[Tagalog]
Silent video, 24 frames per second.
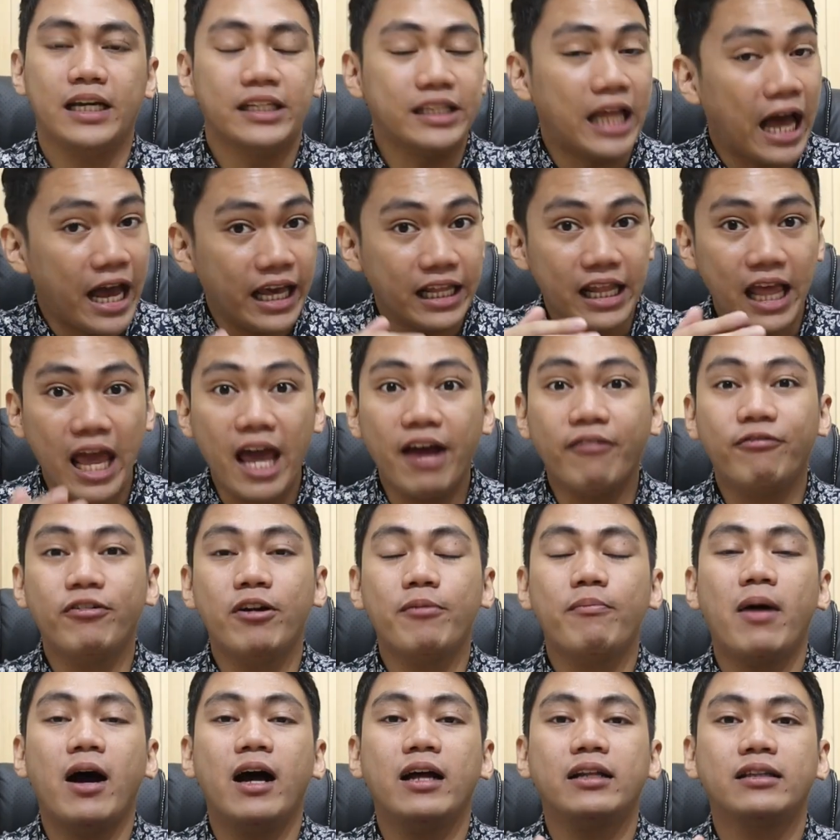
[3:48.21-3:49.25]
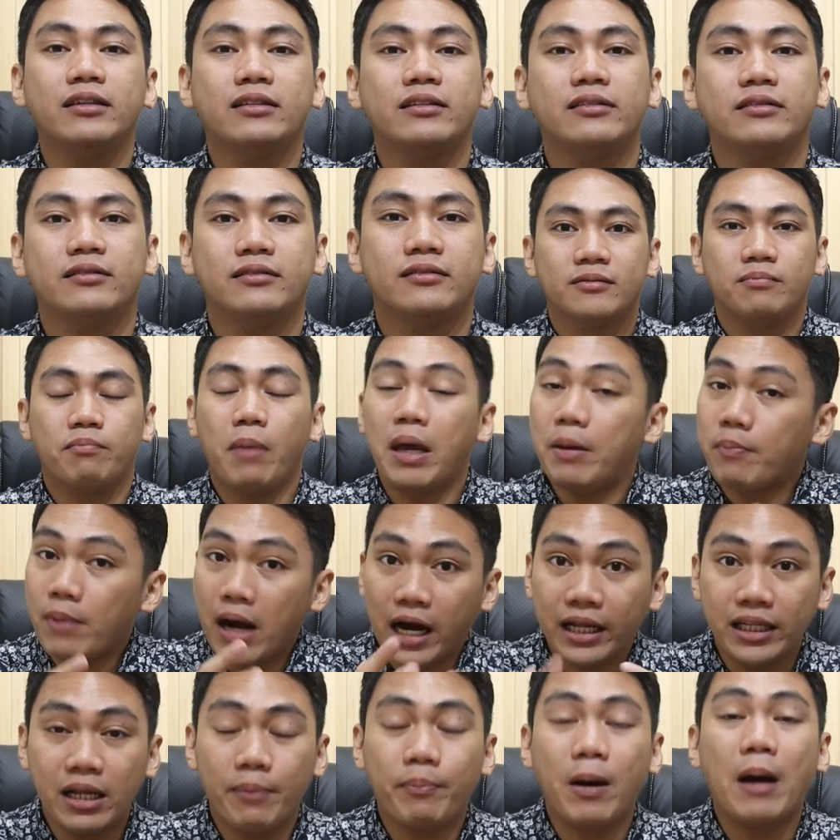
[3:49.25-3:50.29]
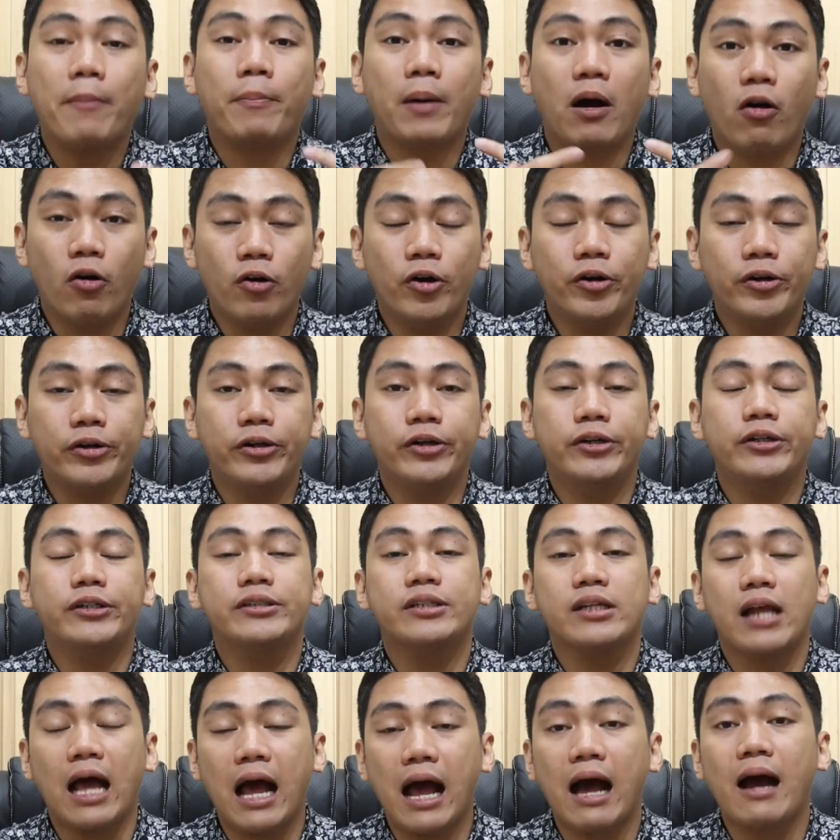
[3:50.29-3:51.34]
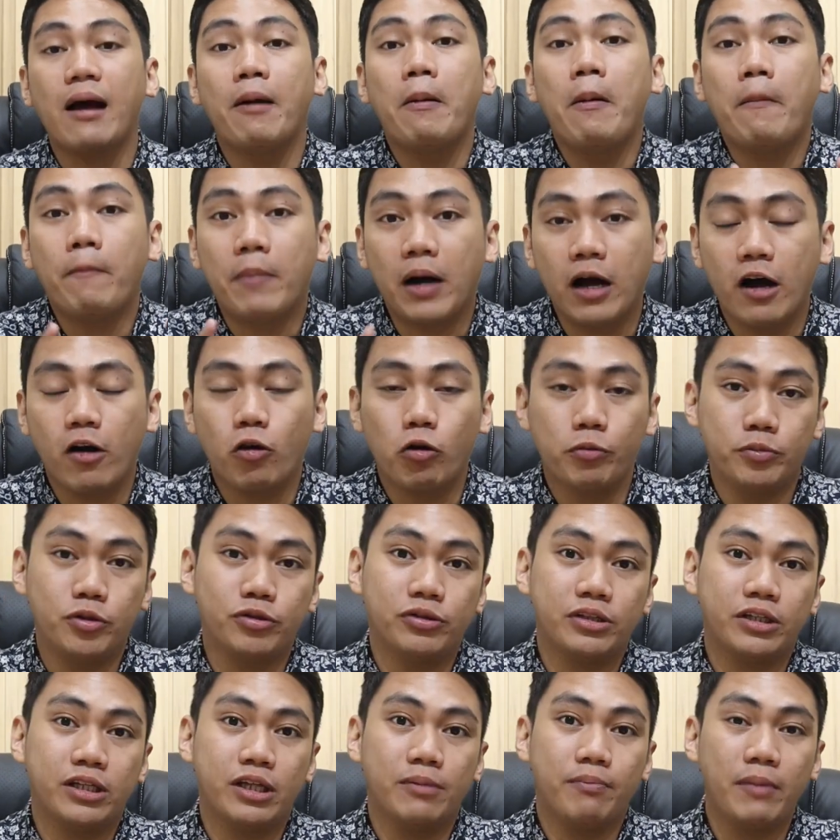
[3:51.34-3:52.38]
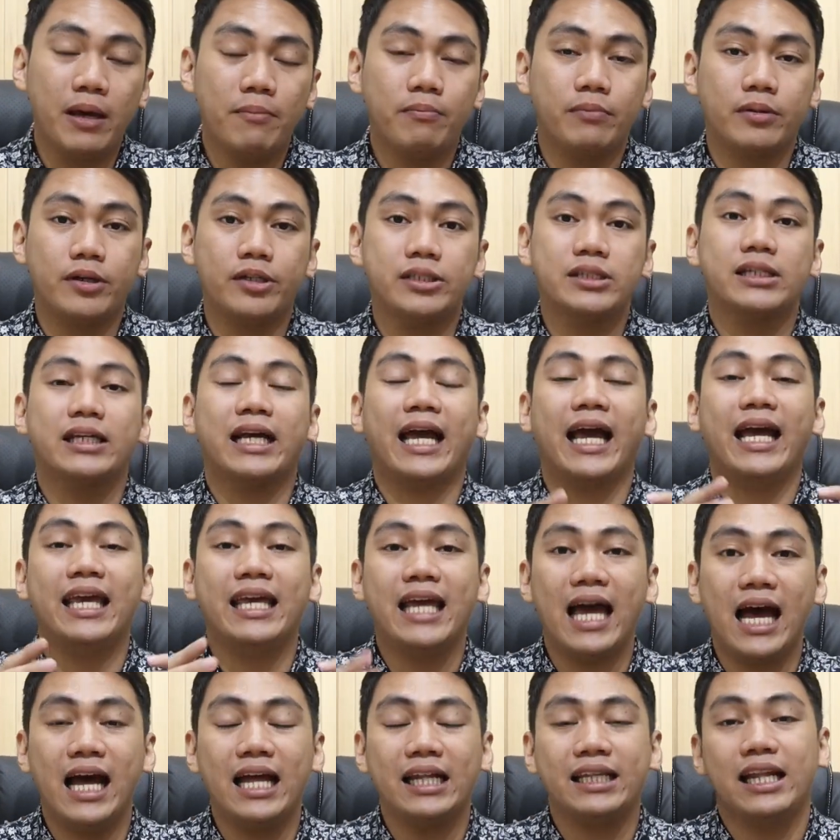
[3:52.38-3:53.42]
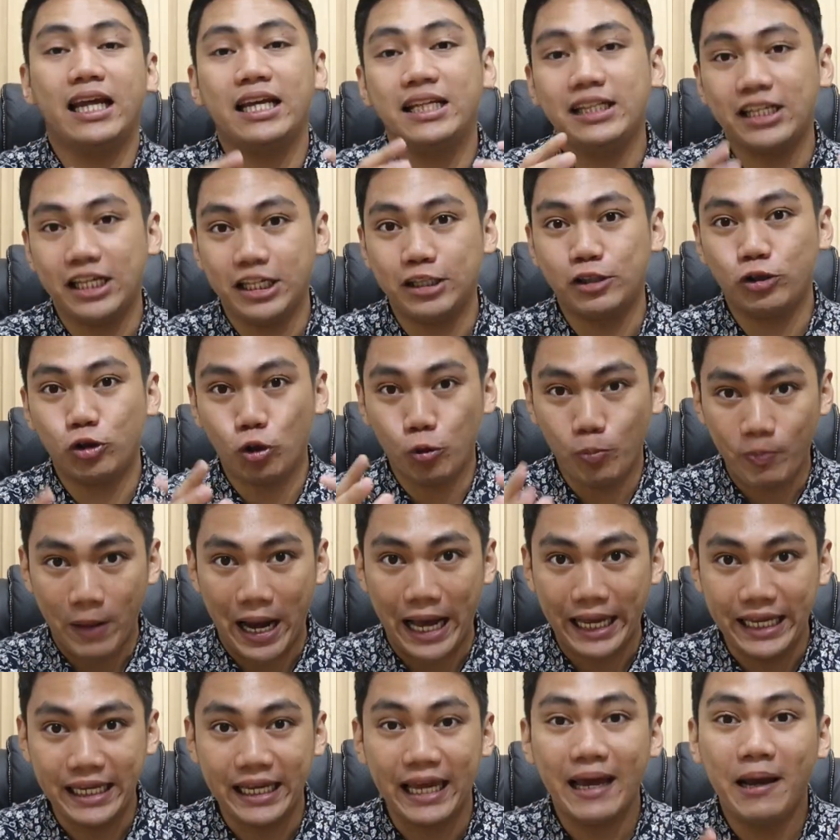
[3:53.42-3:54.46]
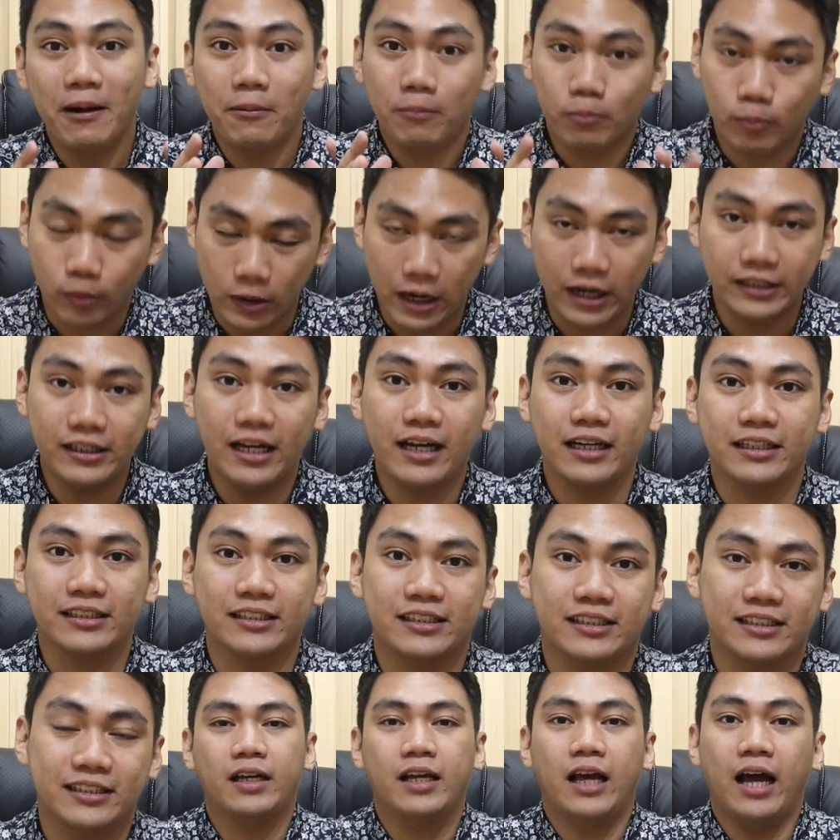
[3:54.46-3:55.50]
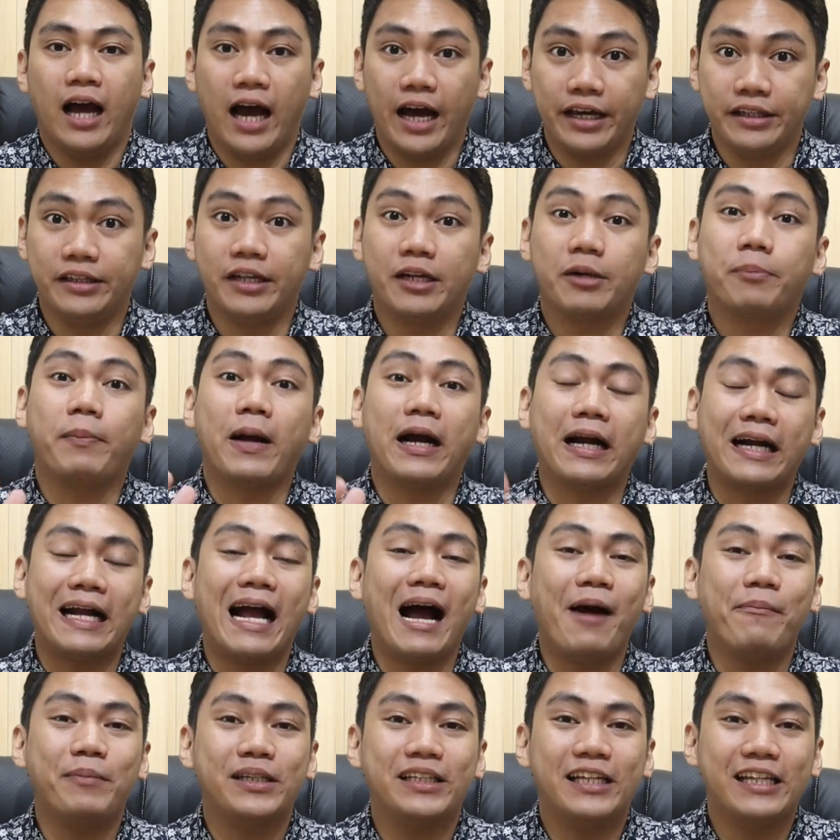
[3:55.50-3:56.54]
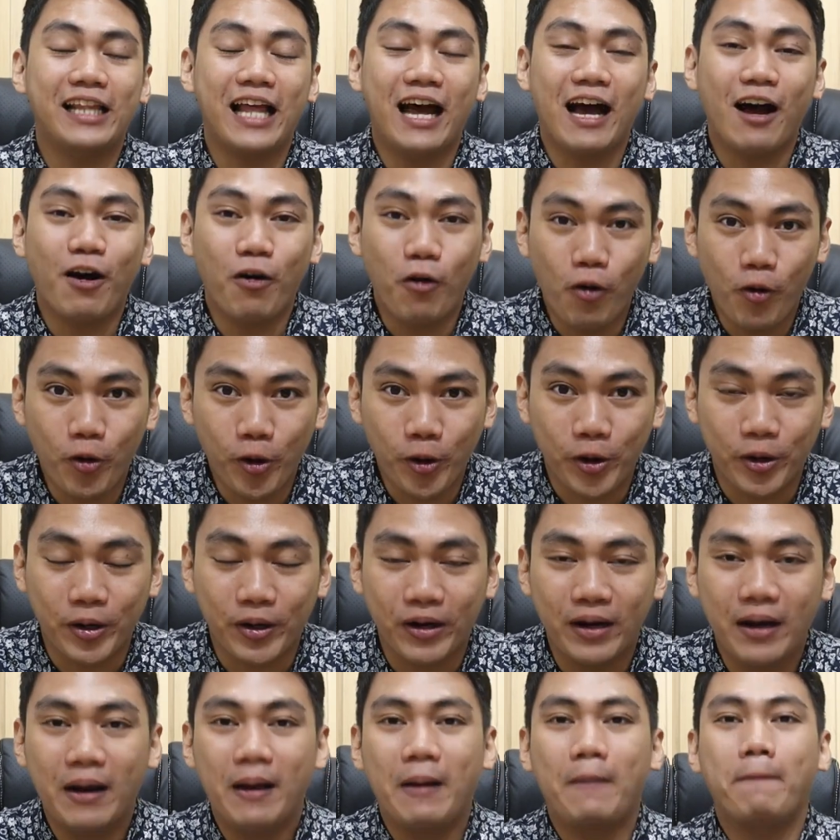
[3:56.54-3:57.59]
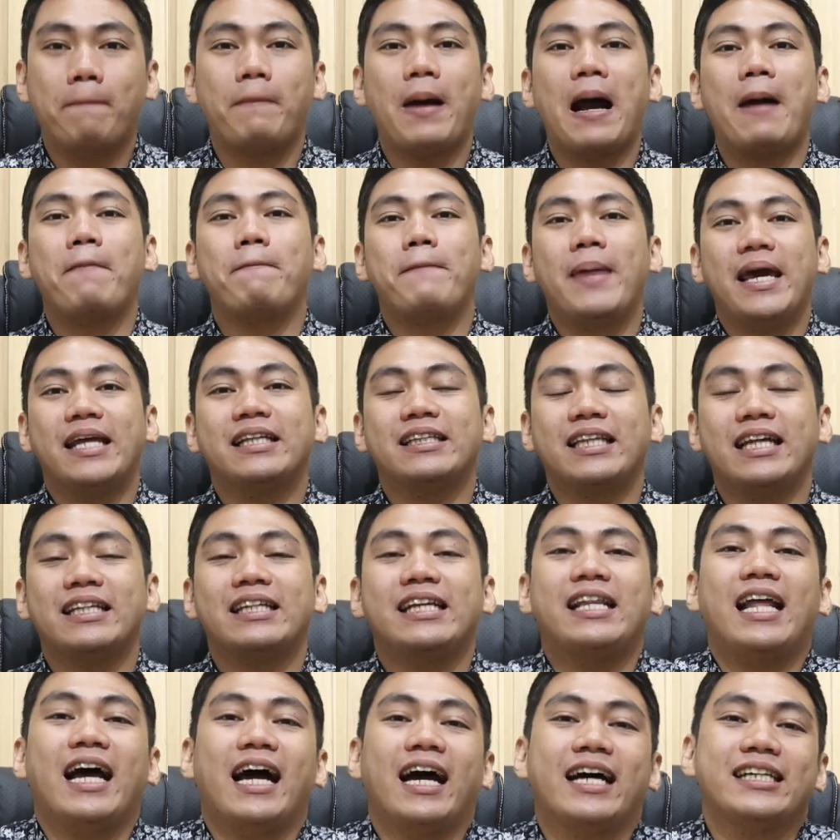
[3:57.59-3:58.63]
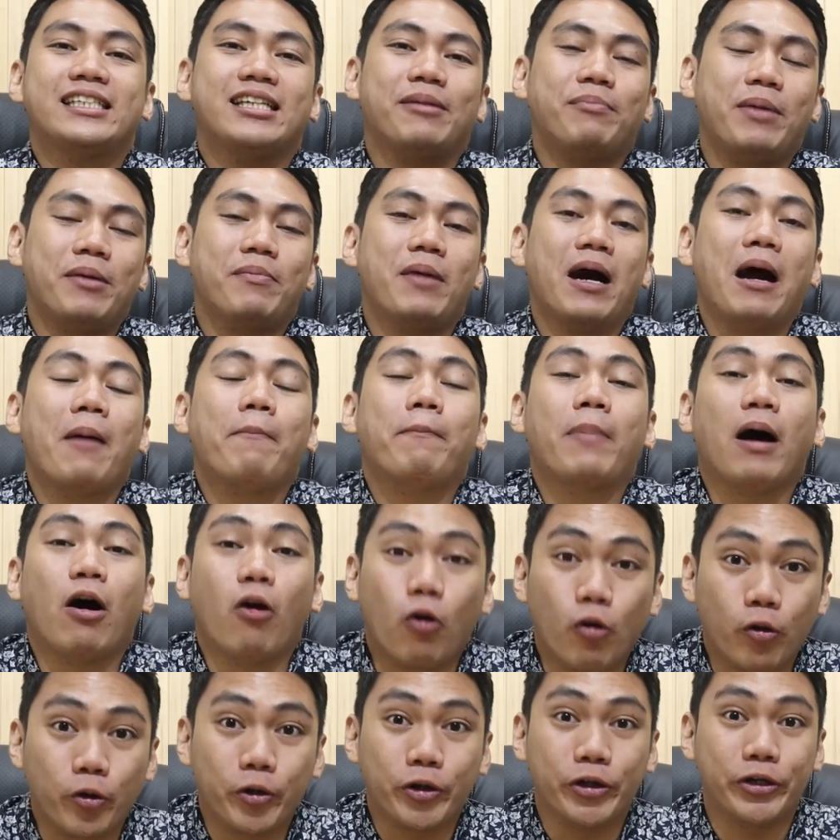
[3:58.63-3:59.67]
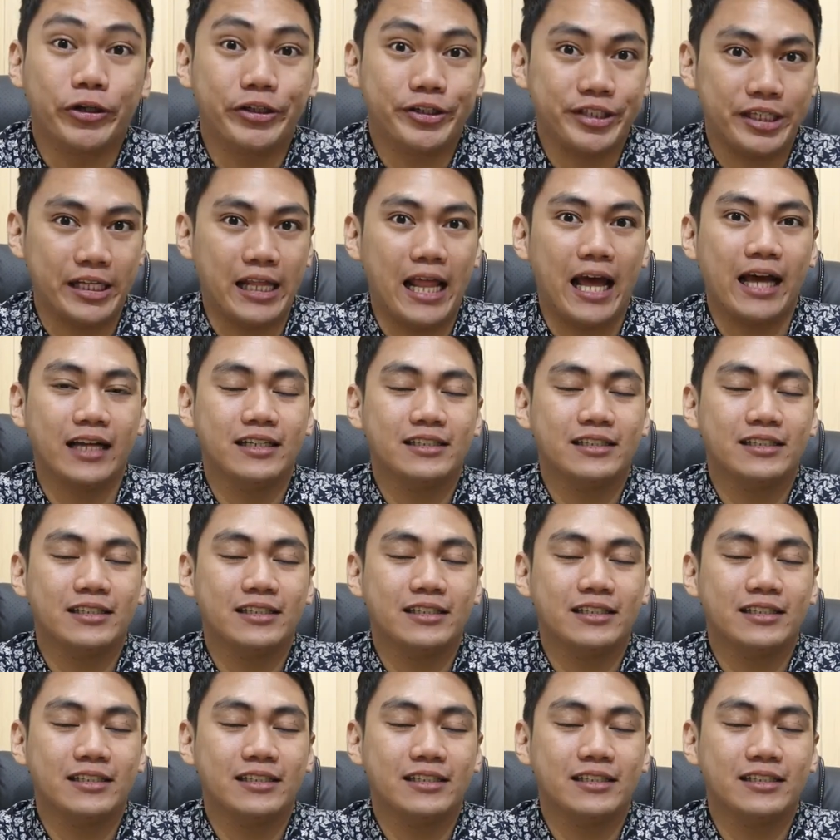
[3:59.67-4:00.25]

Dahil every month, may mga napapa-orders ang mga community members kaya they need to buy products. Either panggamit nila or pangbenta nila kasi may mga pa-order sila.